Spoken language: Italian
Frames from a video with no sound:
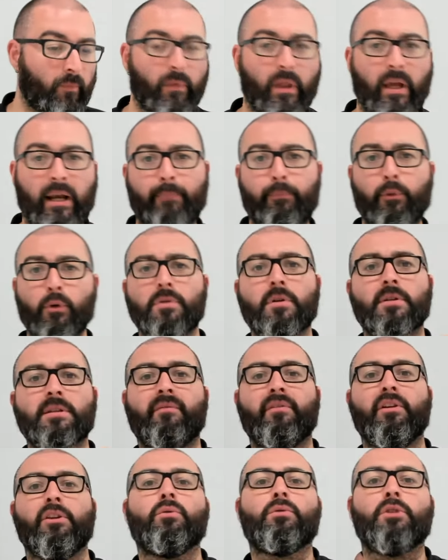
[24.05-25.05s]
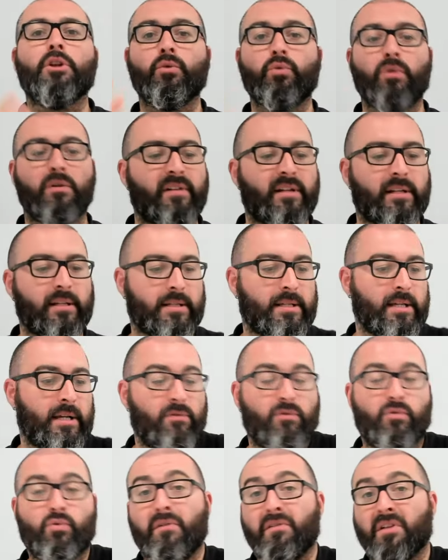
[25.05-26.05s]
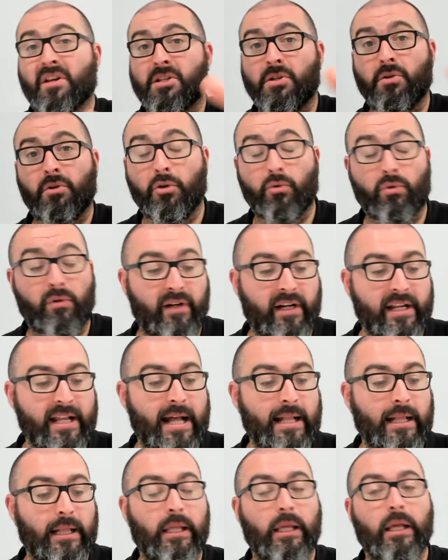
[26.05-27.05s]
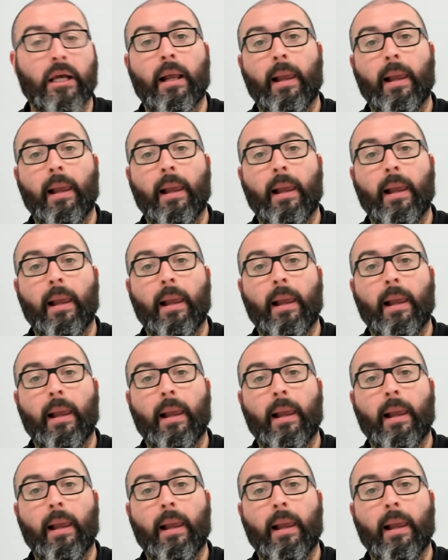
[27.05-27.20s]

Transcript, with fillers: La Puxos è venduta in due, in due versioni, in due varianti,